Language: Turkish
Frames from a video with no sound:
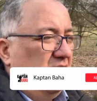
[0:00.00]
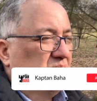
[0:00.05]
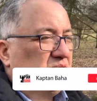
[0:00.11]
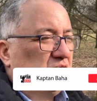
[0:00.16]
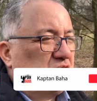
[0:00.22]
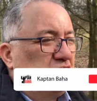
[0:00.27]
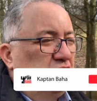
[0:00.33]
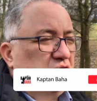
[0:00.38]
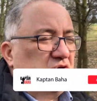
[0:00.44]

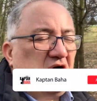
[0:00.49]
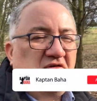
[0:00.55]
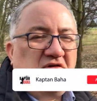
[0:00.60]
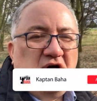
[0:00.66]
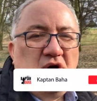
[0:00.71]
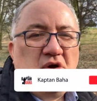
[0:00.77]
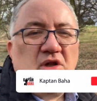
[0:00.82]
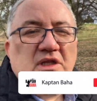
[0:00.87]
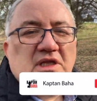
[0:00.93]
Bu Türk
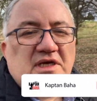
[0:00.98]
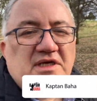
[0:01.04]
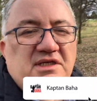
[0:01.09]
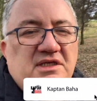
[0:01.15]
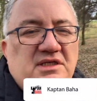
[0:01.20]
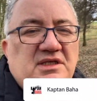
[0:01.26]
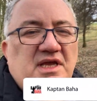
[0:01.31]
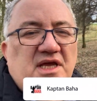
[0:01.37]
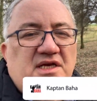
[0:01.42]
Hava
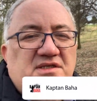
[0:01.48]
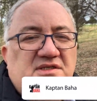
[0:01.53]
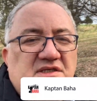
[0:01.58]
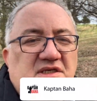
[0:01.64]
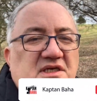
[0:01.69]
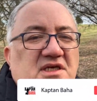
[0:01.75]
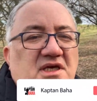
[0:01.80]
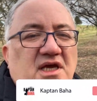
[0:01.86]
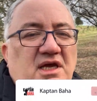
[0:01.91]
Yolları'nın ne
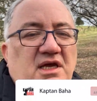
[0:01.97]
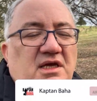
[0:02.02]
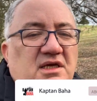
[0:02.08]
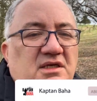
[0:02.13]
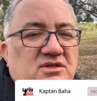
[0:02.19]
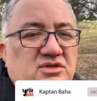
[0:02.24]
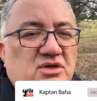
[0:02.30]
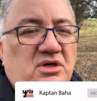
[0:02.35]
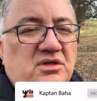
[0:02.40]
yazık ki
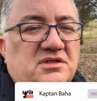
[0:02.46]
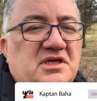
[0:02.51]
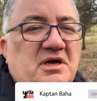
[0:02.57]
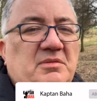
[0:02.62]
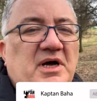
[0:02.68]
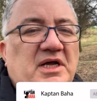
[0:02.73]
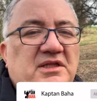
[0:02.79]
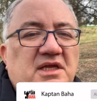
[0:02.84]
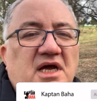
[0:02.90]
son
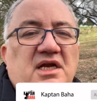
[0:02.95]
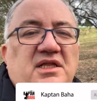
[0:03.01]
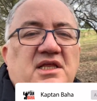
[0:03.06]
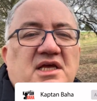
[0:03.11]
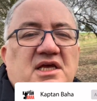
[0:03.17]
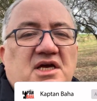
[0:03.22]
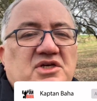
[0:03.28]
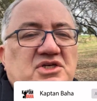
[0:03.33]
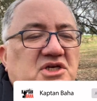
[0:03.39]

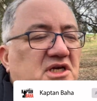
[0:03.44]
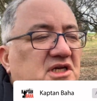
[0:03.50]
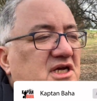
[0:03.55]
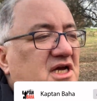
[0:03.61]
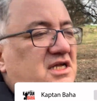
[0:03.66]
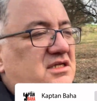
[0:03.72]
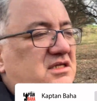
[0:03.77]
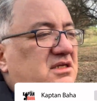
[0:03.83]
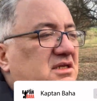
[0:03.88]
zamanlarda
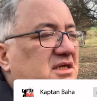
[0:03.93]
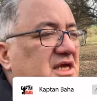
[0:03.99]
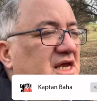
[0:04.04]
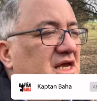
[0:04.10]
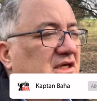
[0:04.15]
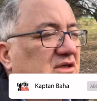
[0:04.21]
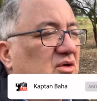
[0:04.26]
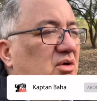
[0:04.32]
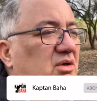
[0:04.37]
yaşanan
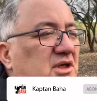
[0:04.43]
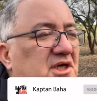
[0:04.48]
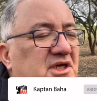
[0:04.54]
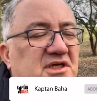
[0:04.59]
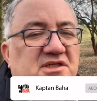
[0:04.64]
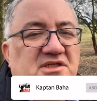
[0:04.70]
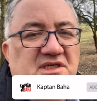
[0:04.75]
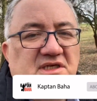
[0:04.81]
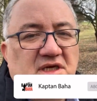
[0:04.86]
ilk
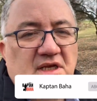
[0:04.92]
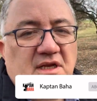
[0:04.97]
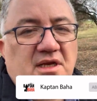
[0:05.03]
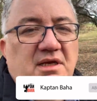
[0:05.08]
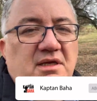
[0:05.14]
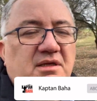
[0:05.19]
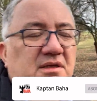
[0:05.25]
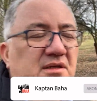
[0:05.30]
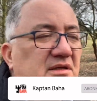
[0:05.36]
olayı değil.
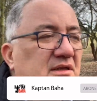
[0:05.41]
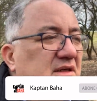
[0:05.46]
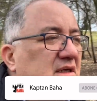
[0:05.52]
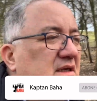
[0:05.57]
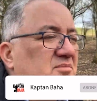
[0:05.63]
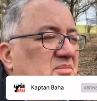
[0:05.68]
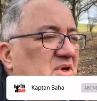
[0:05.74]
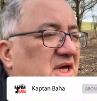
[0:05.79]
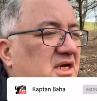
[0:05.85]

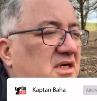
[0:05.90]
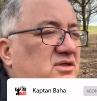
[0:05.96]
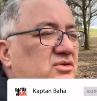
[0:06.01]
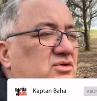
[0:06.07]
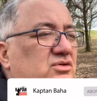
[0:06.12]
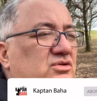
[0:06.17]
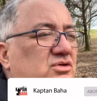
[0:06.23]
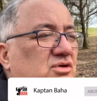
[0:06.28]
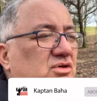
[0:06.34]

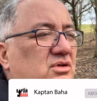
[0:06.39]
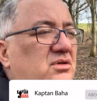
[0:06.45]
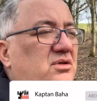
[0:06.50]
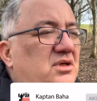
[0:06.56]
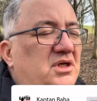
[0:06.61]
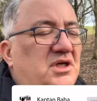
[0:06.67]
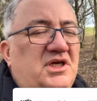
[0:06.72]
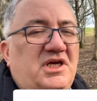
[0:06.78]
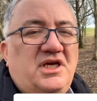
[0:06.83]
Pegasus'un
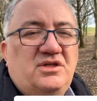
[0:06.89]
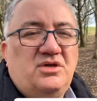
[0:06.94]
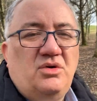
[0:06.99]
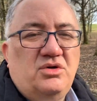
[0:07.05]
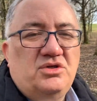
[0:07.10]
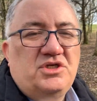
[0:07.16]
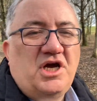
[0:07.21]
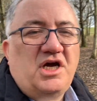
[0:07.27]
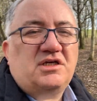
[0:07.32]
7
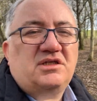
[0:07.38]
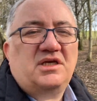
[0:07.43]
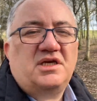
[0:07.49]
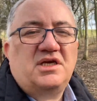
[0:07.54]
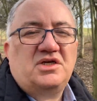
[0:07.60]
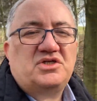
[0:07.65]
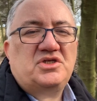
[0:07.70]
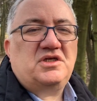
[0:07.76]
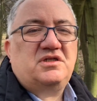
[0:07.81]
Ocak'ta
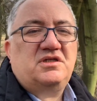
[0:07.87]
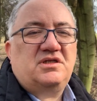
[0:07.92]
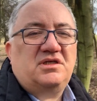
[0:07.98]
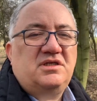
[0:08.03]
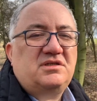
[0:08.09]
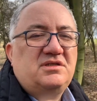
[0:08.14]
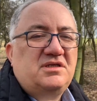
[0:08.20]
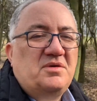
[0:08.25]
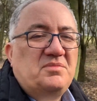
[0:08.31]

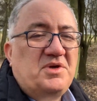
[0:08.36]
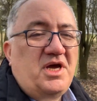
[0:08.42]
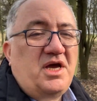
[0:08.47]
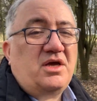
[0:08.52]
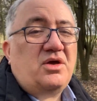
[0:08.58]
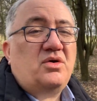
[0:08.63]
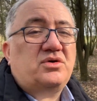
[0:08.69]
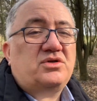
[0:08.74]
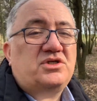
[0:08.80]
yaşadığı Sabiha
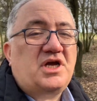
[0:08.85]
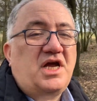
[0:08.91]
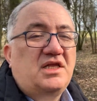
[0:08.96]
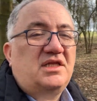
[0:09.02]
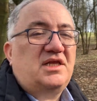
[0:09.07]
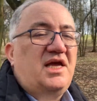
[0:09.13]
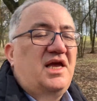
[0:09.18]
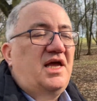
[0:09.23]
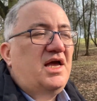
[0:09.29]

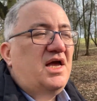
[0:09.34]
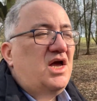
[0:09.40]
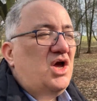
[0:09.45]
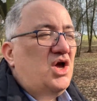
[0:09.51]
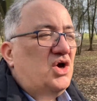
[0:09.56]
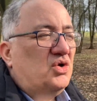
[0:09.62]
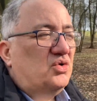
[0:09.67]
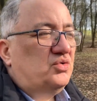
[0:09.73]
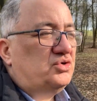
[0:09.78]
Gökçen'de
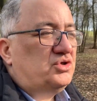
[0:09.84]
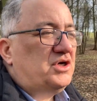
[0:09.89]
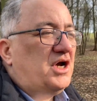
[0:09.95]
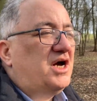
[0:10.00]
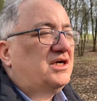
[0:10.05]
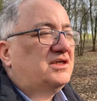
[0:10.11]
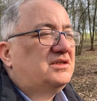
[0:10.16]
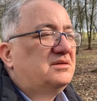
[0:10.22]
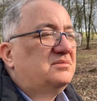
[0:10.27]

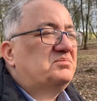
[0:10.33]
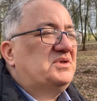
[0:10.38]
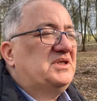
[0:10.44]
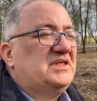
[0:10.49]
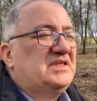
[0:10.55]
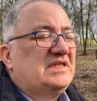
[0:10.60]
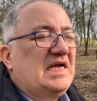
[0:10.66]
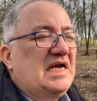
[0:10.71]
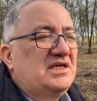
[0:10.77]
uçağın
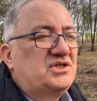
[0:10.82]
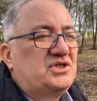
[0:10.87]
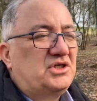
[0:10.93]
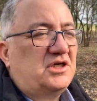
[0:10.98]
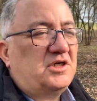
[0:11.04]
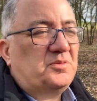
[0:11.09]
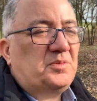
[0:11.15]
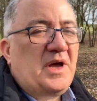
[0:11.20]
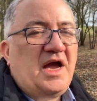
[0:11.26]
pistten
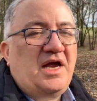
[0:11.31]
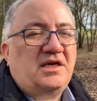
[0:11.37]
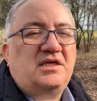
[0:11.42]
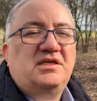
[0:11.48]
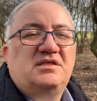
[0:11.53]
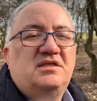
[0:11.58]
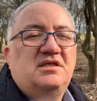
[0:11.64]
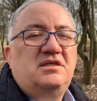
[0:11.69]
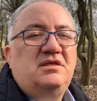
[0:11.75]
çıkıp
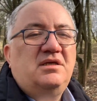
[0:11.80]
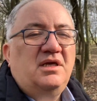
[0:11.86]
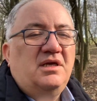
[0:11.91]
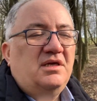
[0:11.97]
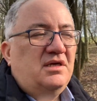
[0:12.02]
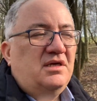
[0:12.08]
herkesin